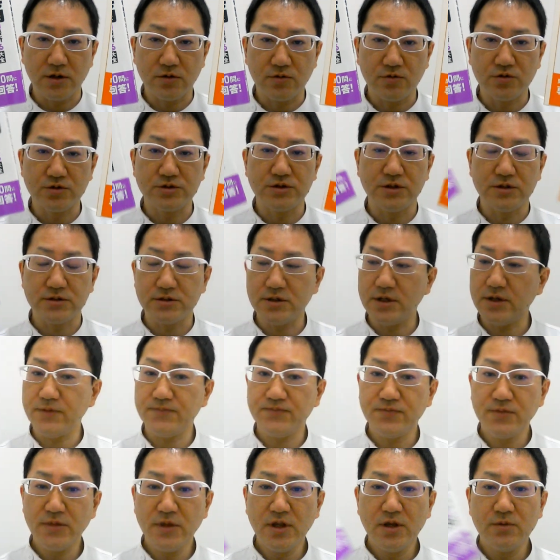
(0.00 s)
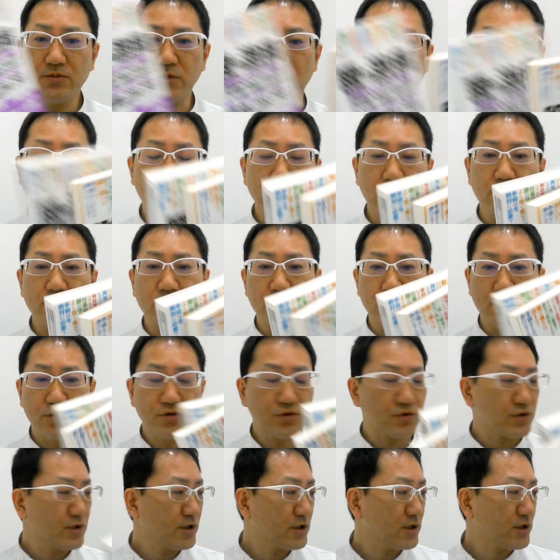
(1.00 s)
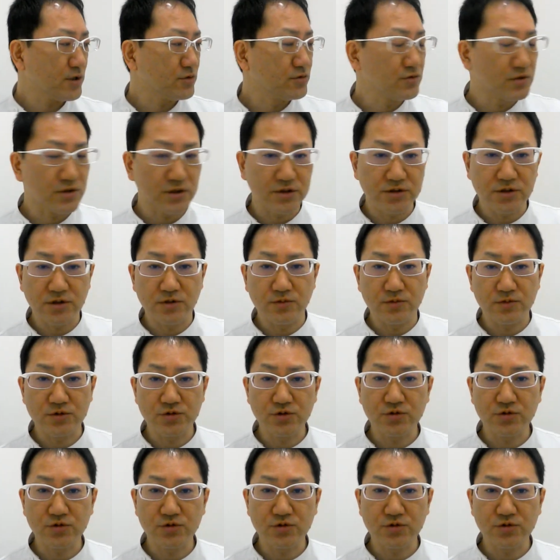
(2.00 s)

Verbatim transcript: 腰ですね。まあ他にもいろいろ出てるんですけども、